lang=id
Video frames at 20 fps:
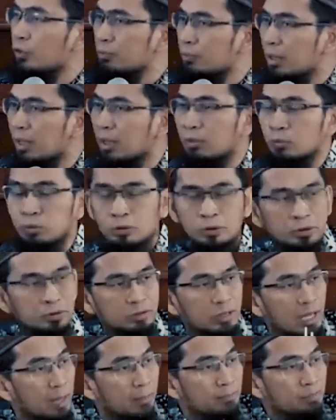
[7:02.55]
ma
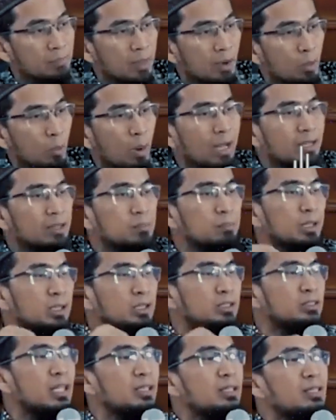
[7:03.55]
kunta wa
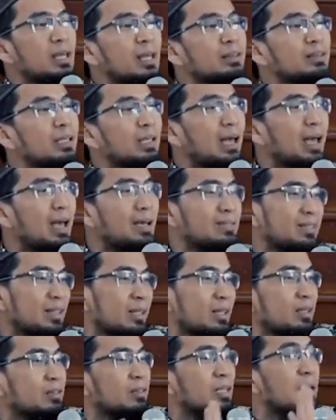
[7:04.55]
atbi'is sayyi'atal
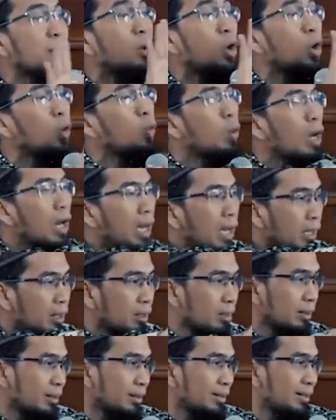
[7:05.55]
hasanata
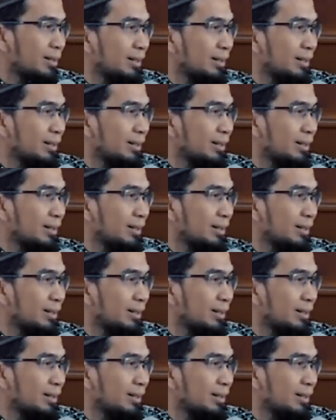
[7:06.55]
tamhuha